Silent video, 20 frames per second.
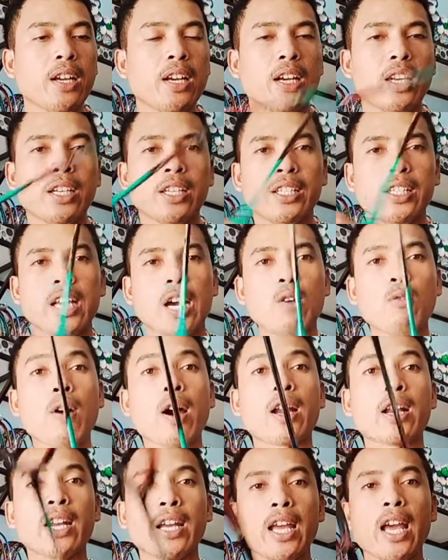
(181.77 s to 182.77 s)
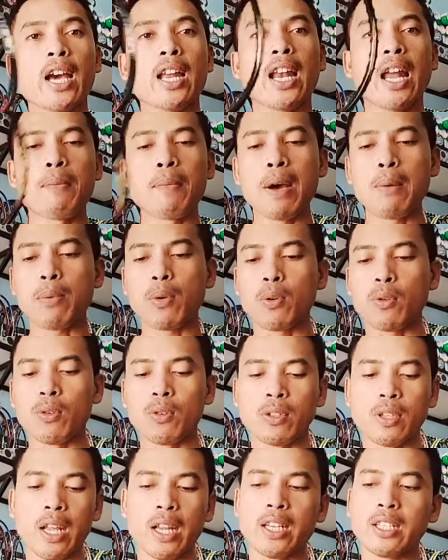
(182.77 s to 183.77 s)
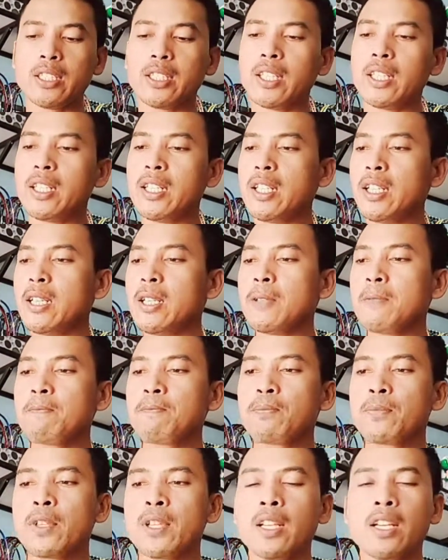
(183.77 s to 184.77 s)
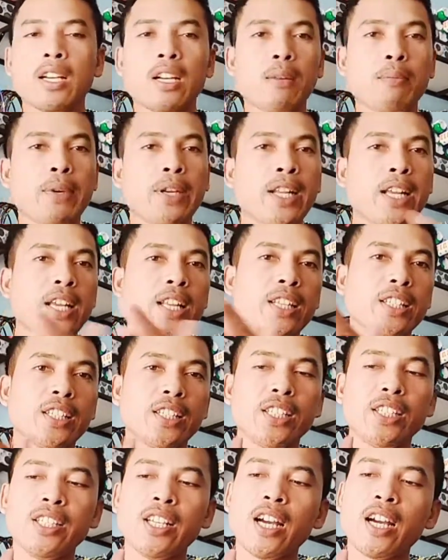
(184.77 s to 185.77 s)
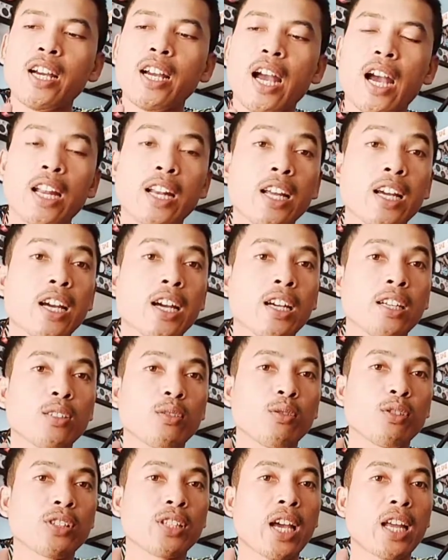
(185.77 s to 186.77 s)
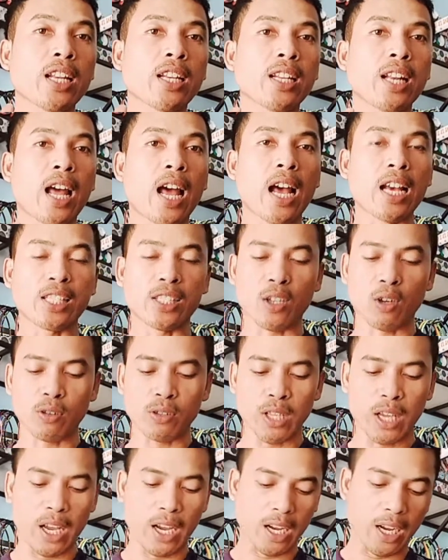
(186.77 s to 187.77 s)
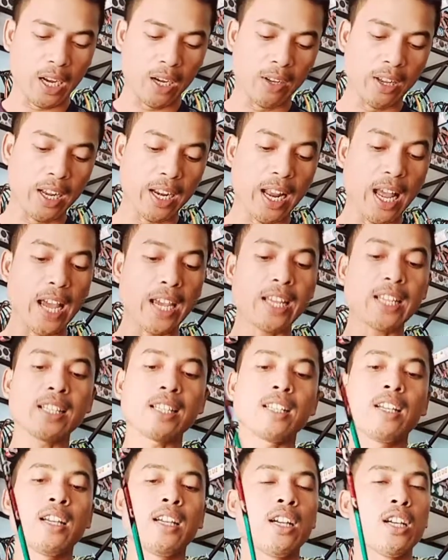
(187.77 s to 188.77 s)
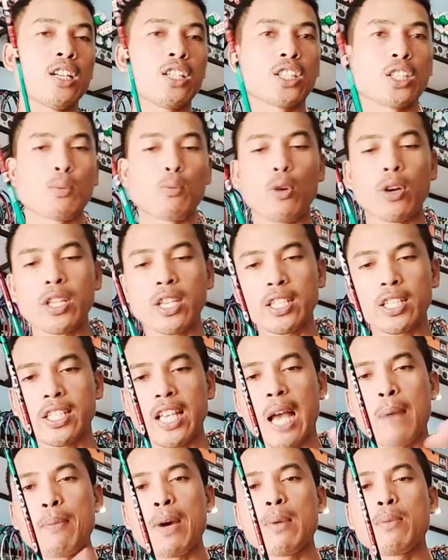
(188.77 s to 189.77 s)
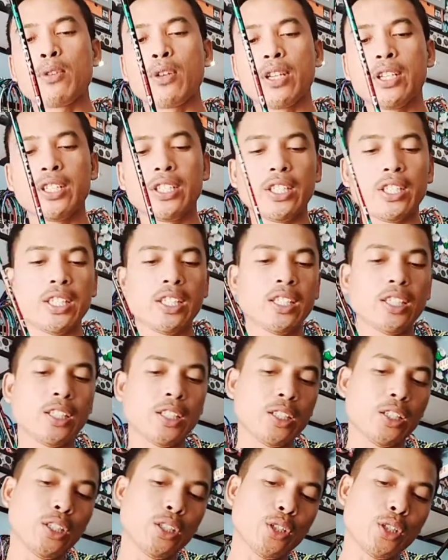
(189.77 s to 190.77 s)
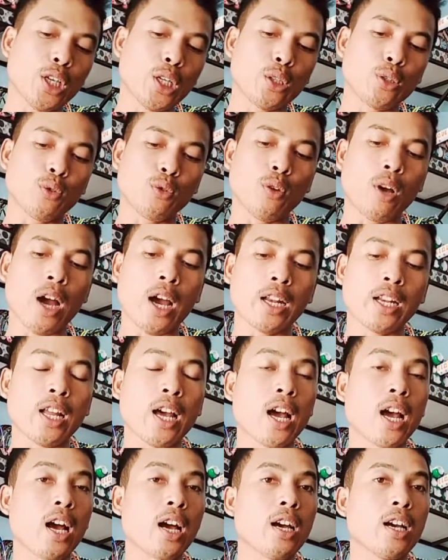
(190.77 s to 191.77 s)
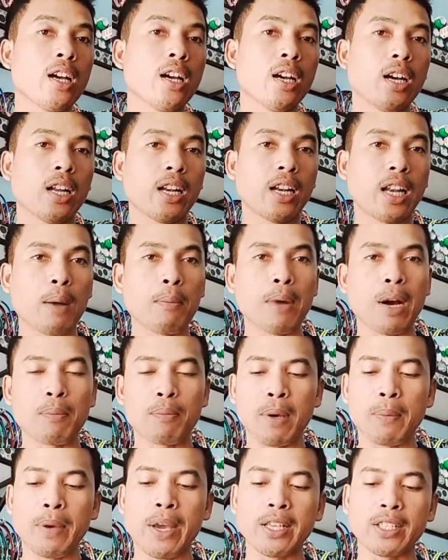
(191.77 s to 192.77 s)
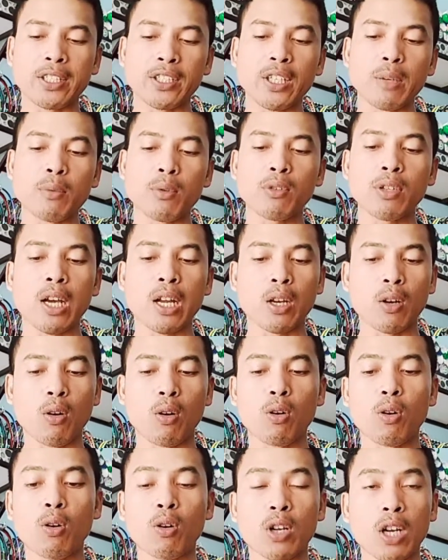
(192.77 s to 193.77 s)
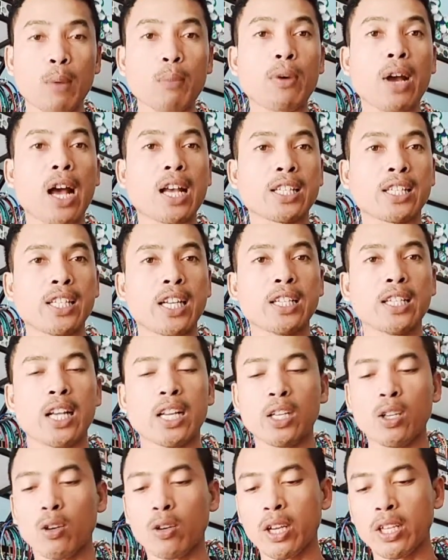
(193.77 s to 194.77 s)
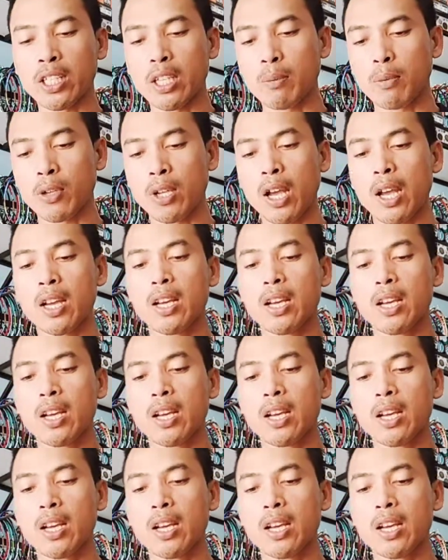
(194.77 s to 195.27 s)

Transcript: ini yang warna yang lama bro nah di sini bedanya di sini dia nggak ada yang tulisan astroknya kalau yang lain semuanya sama bro ya di sini di sini juga ada lambang PBS nya bro dan hologram keaslian dari Yonex nya bro ya